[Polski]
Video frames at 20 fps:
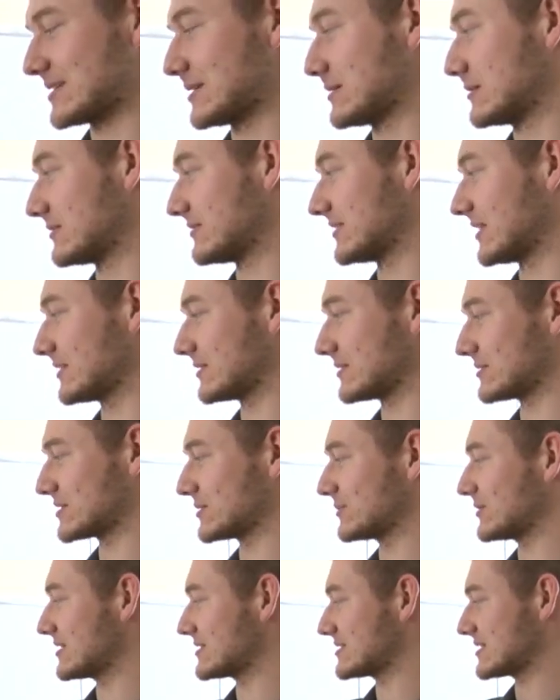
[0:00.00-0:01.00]
całe równanie,
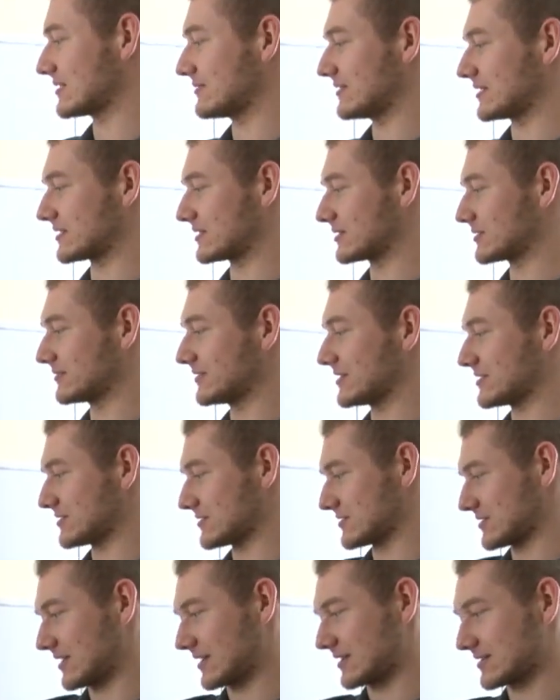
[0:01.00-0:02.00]
otrzymuję c kwadrat równa się
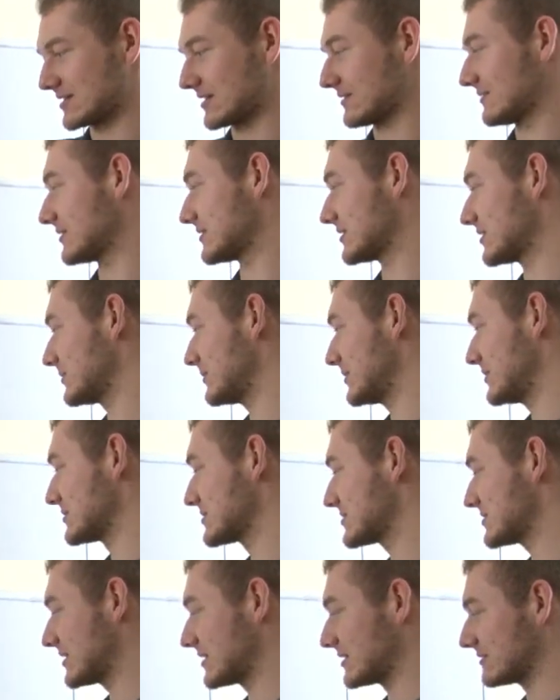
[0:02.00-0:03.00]
4c kwadrat minus
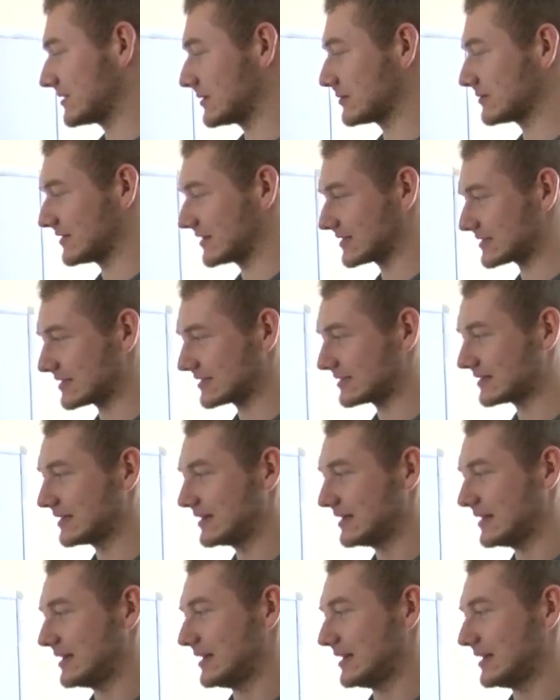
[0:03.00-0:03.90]
4v kwadrat